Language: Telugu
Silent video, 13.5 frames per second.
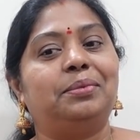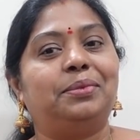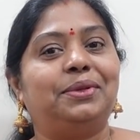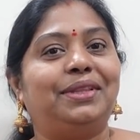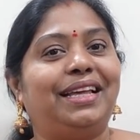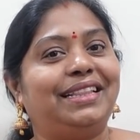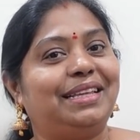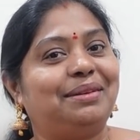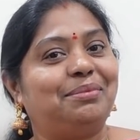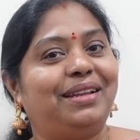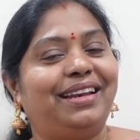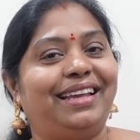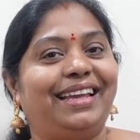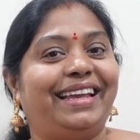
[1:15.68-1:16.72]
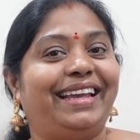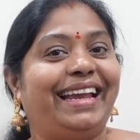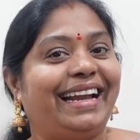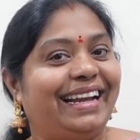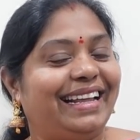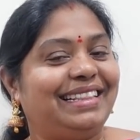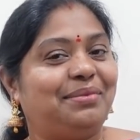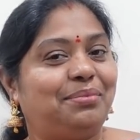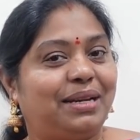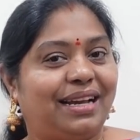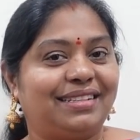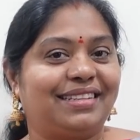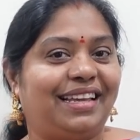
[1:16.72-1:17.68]
ముందైతే మనకి ఎట్లయితే
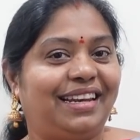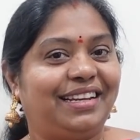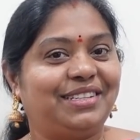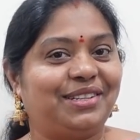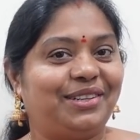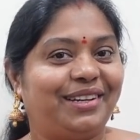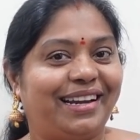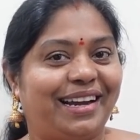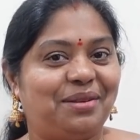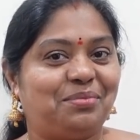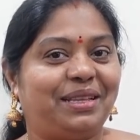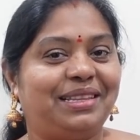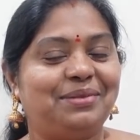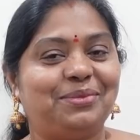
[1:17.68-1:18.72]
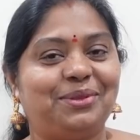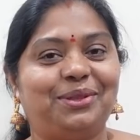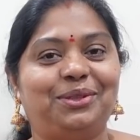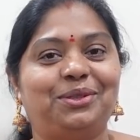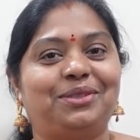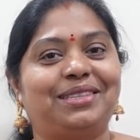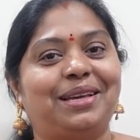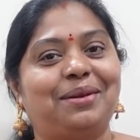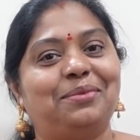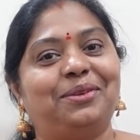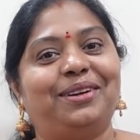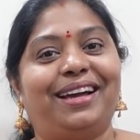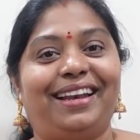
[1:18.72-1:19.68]
బ్రాస్ కలెక్షన్లో గణపతిని ముందు
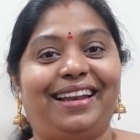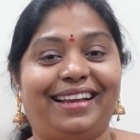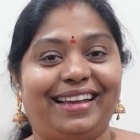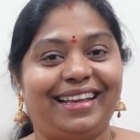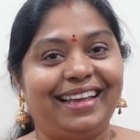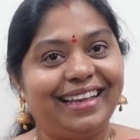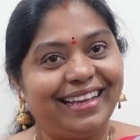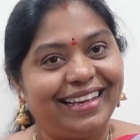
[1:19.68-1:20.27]
చూస్తామో అలాగే